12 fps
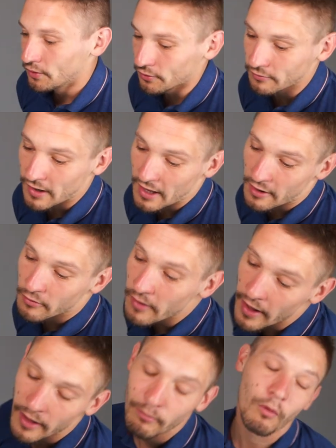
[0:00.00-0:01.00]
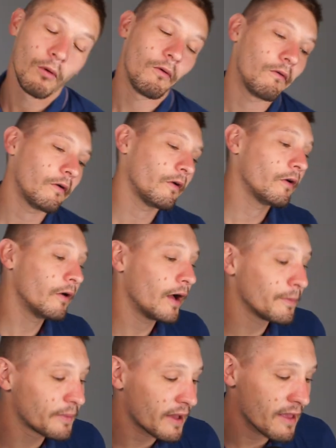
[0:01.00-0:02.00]
Donc voilà, ouais, bon, euh,
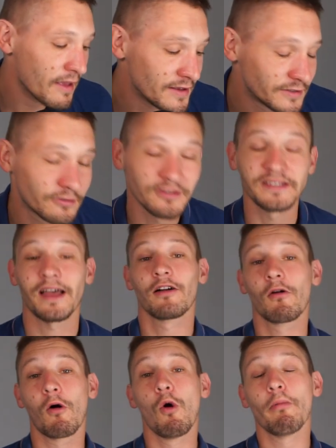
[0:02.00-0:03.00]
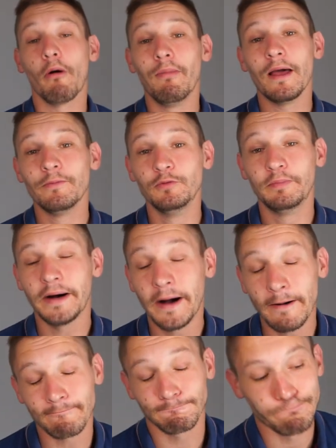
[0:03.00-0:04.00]
après, est-ce que c'est un gros problème ou
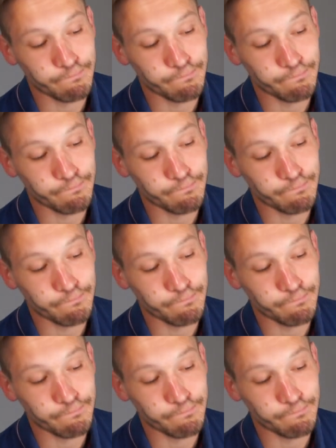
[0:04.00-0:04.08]
pas